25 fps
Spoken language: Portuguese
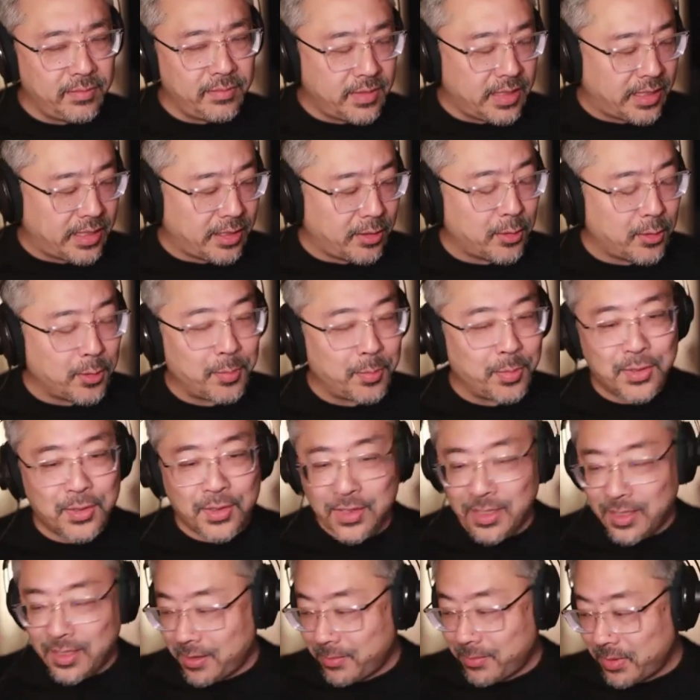que é o oposto
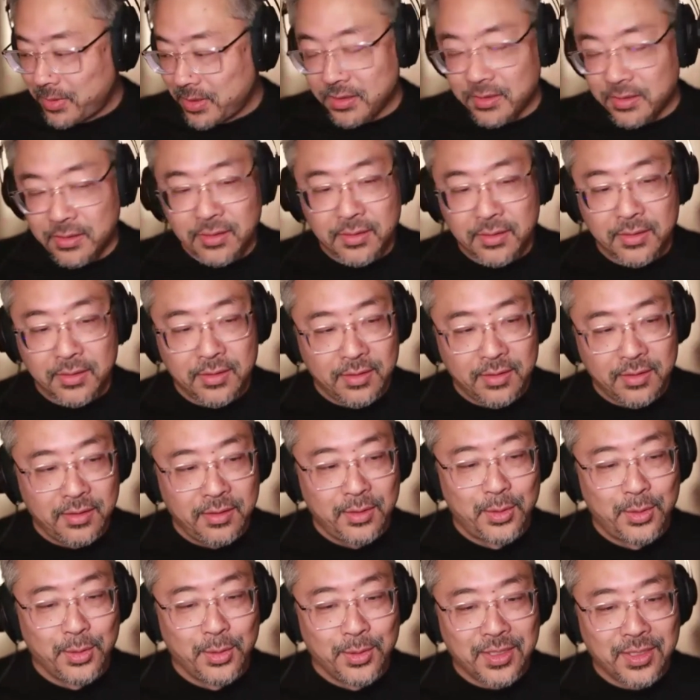da capa
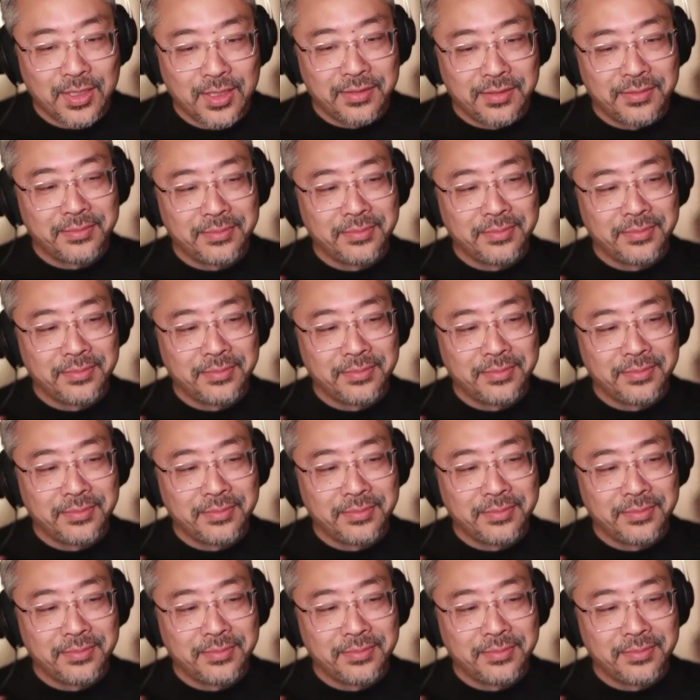dura,